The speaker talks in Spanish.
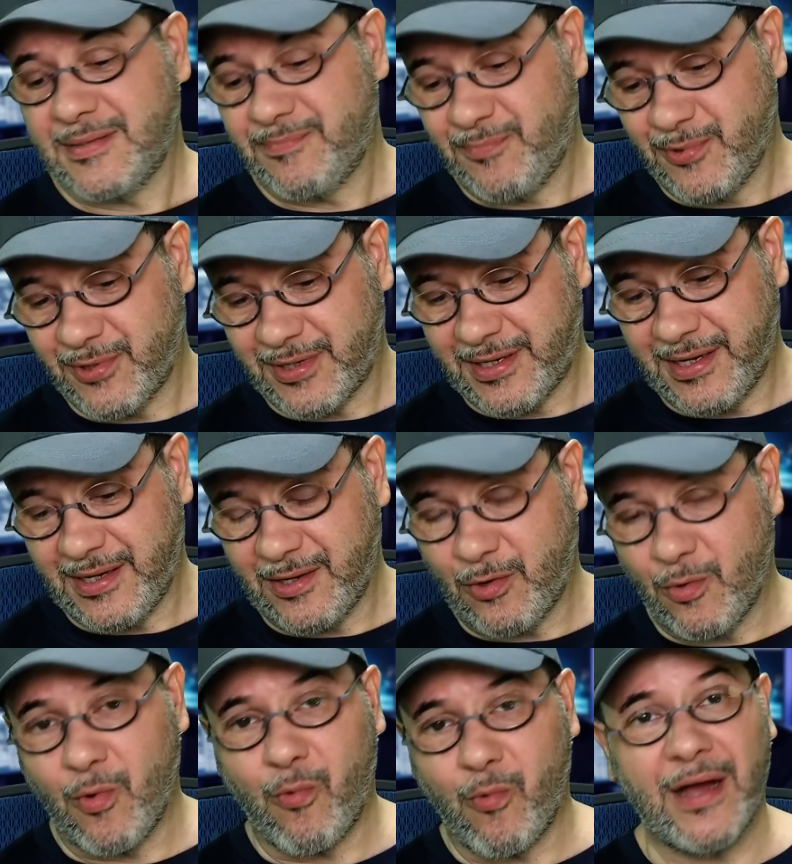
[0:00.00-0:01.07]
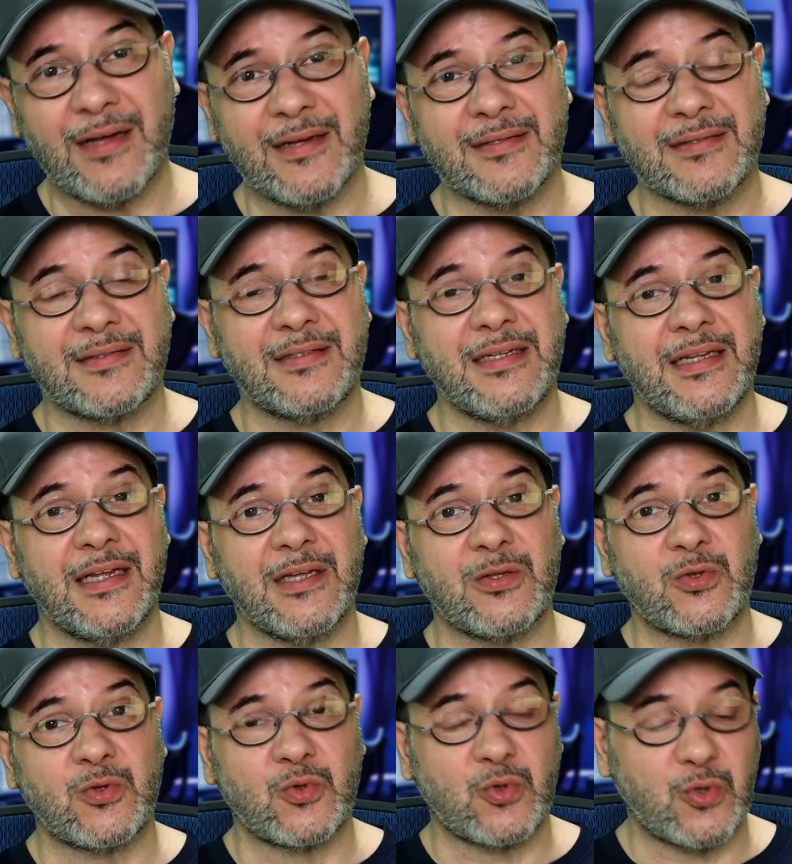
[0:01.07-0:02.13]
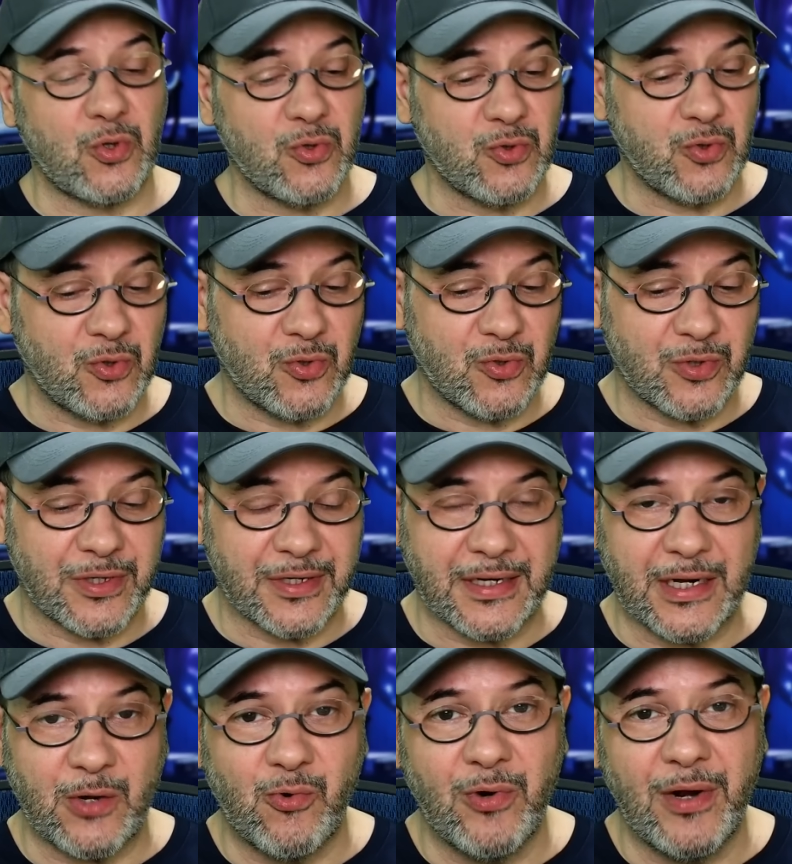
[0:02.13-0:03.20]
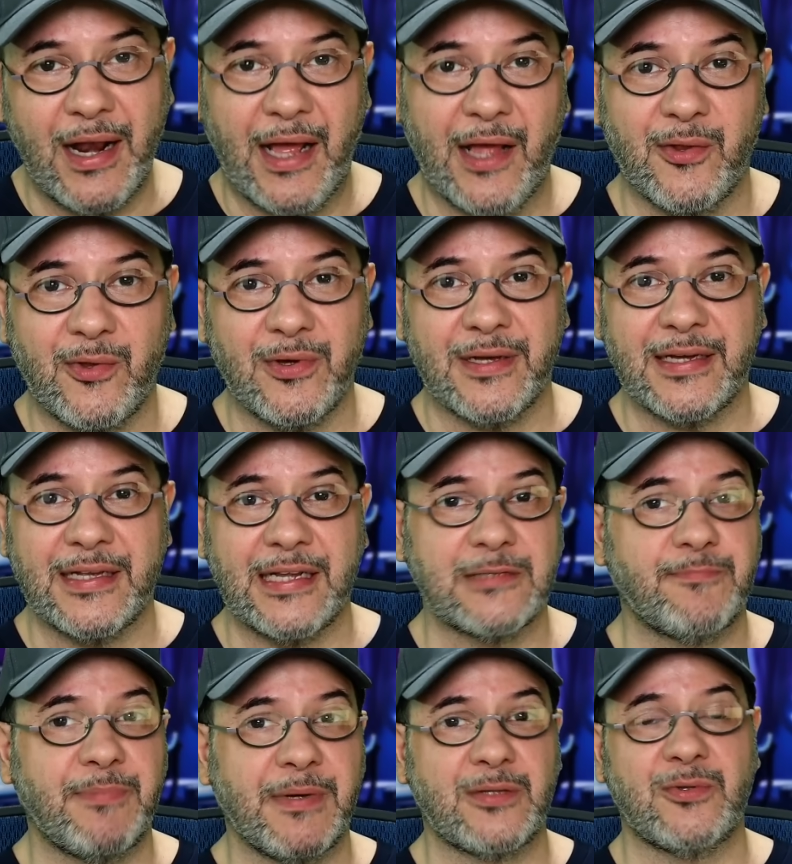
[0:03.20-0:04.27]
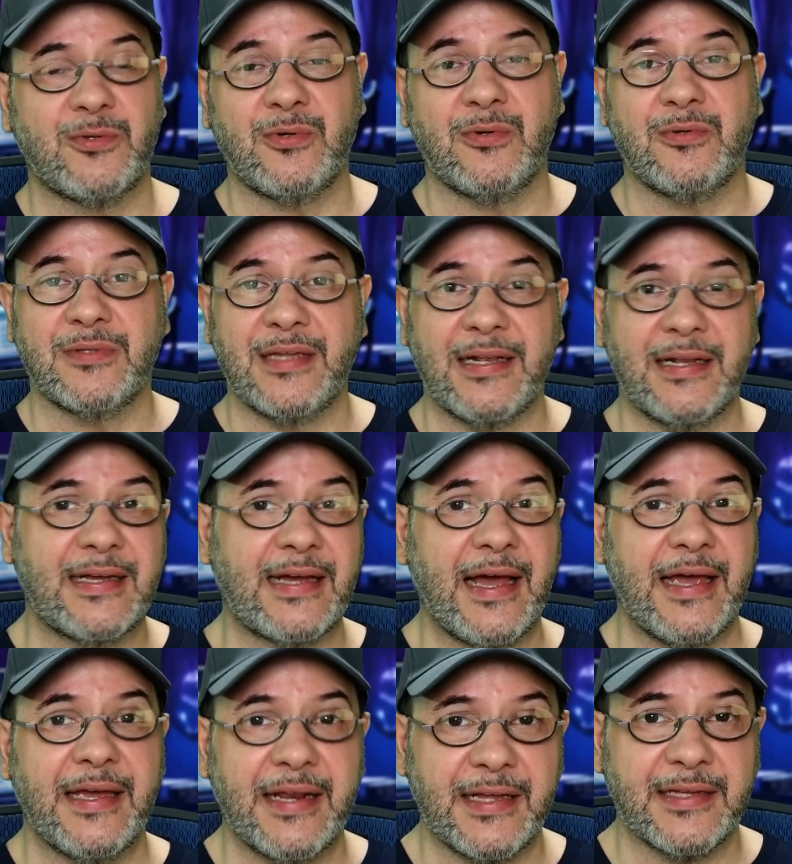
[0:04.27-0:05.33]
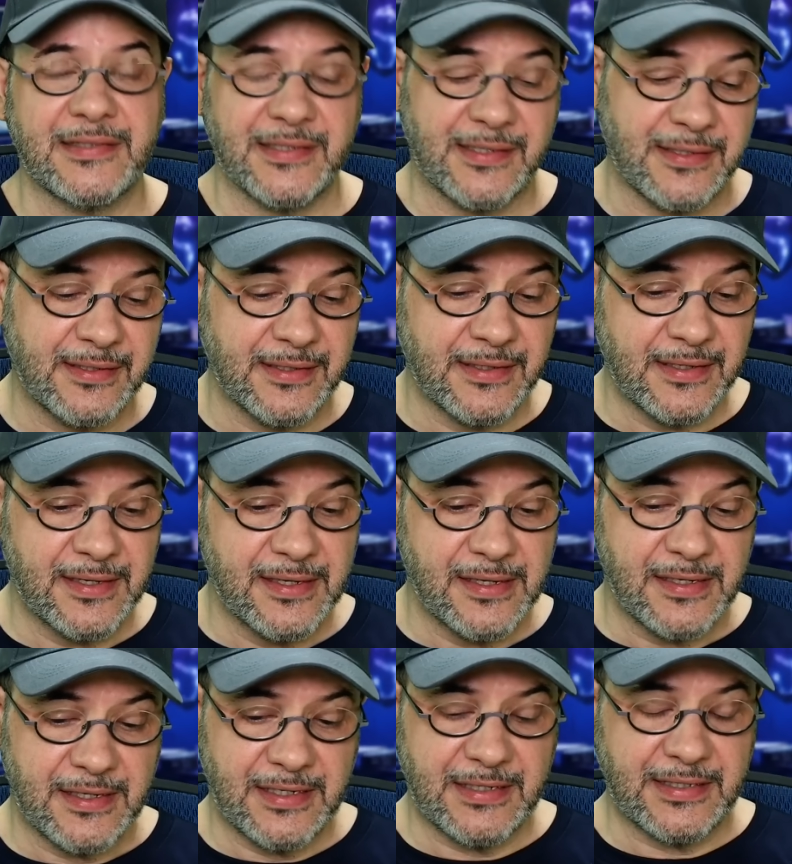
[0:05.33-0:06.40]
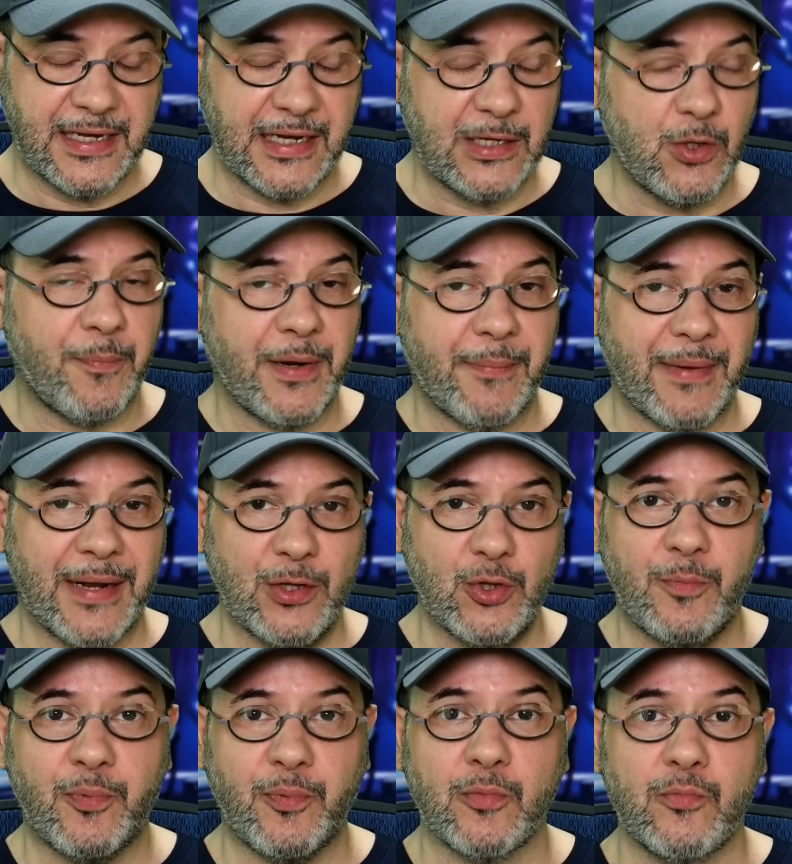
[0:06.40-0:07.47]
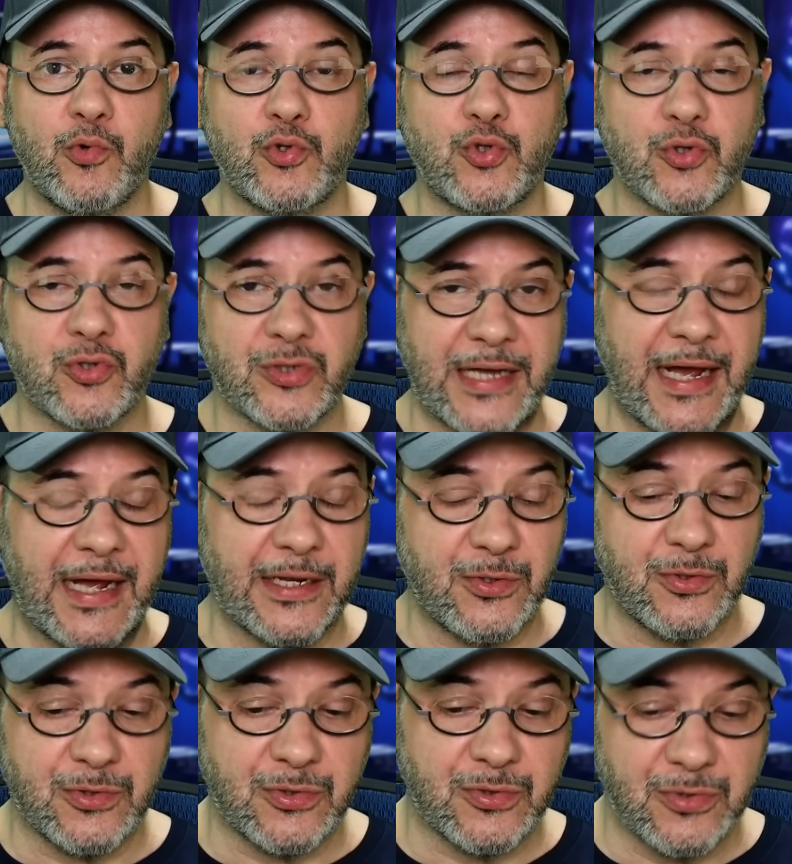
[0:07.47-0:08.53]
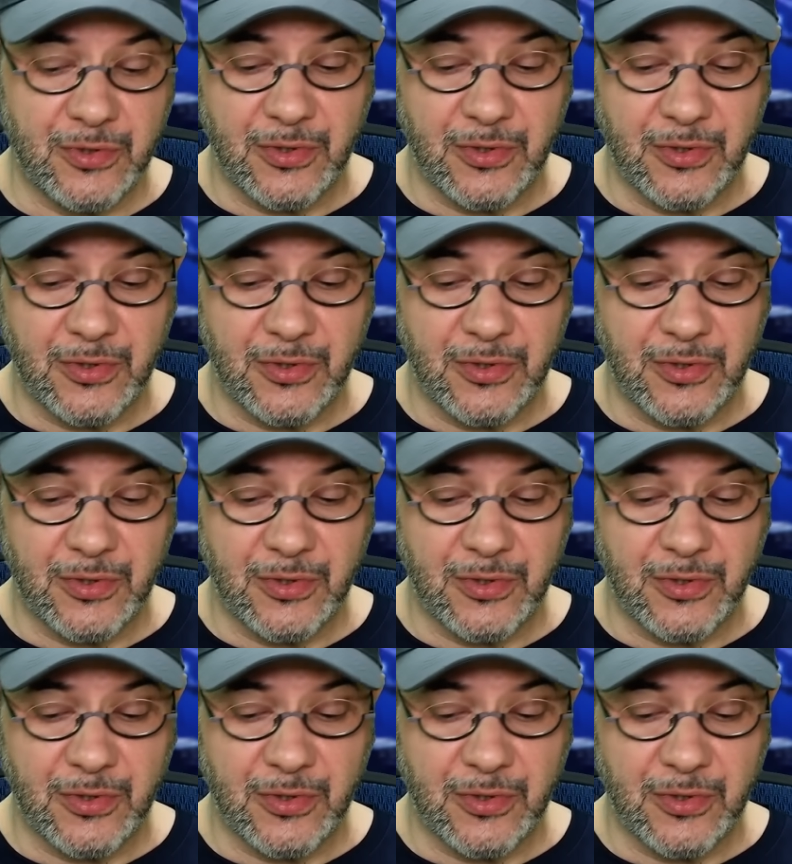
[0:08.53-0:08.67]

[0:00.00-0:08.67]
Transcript: porque como One tiene todo regulado en el aspecto del KYC y se han ido preparando por muchos años,